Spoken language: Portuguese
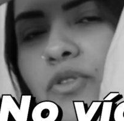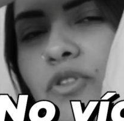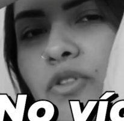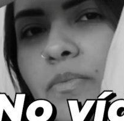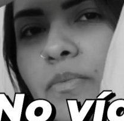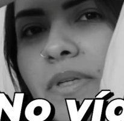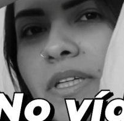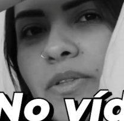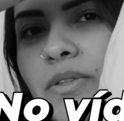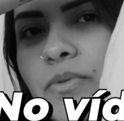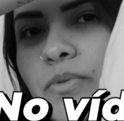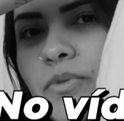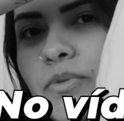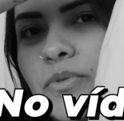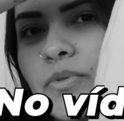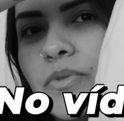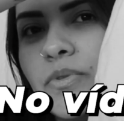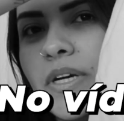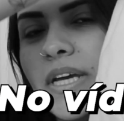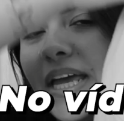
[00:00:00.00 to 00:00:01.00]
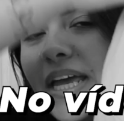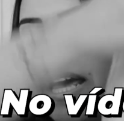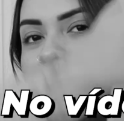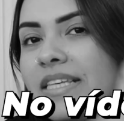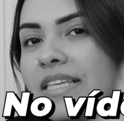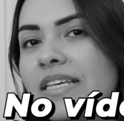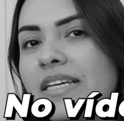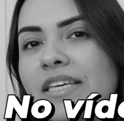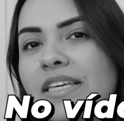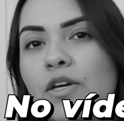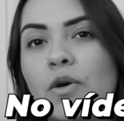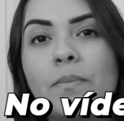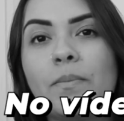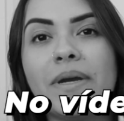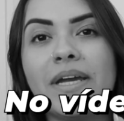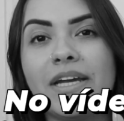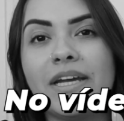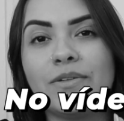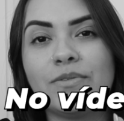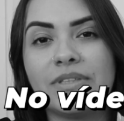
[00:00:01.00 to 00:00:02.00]
sobretudo. Esse aqui eu
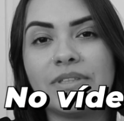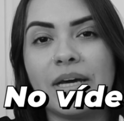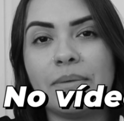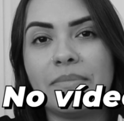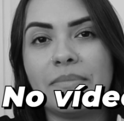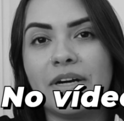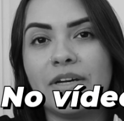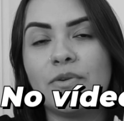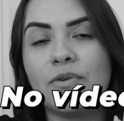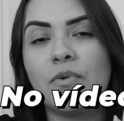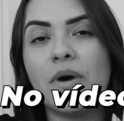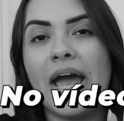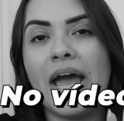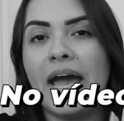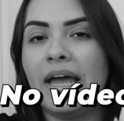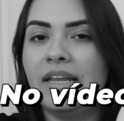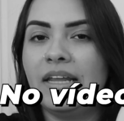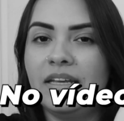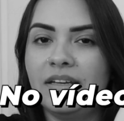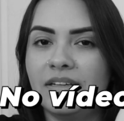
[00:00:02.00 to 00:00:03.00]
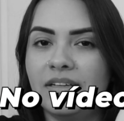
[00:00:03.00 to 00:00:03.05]
peguei no tamanho L,